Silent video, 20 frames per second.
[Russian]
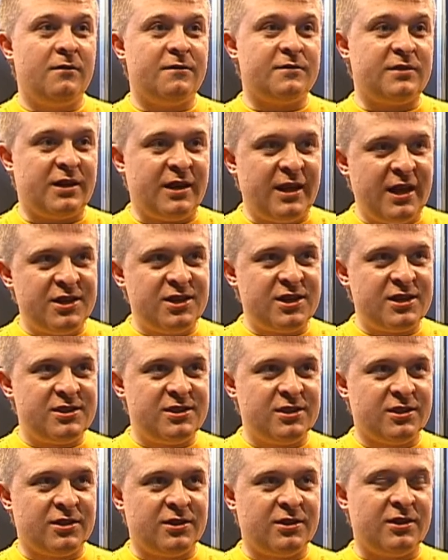Вторая
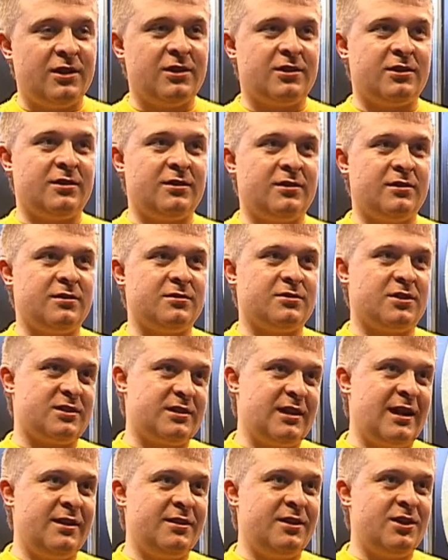часть игры – это
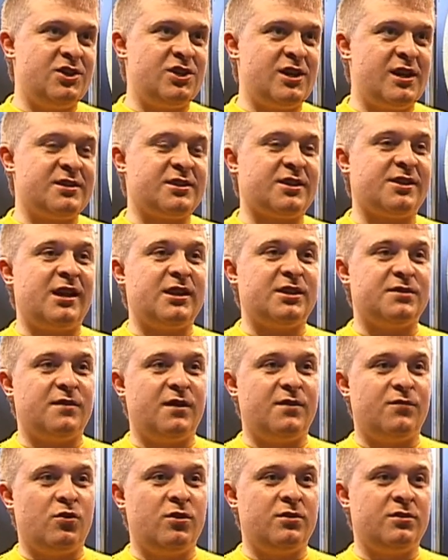социальная часть,
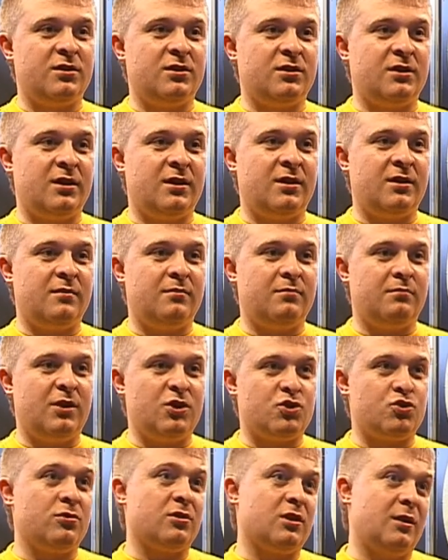клановые войны на
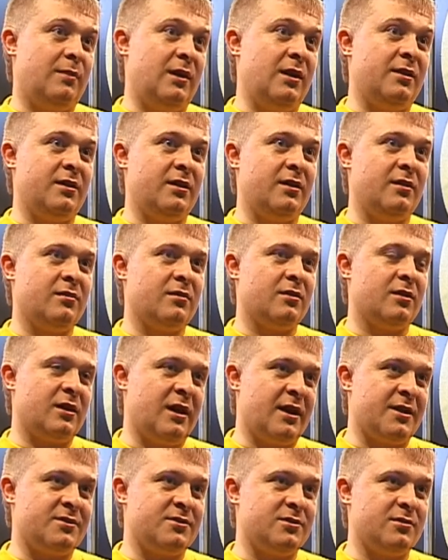большой глобальной
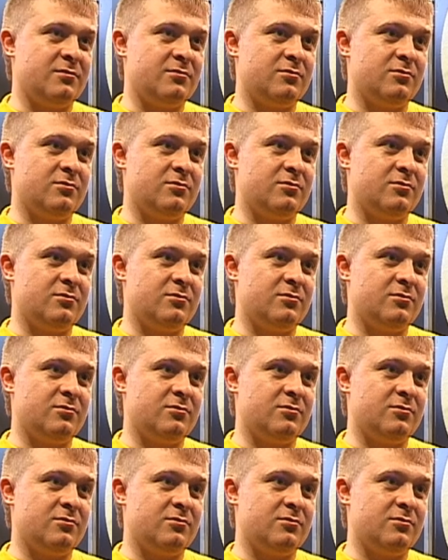карте.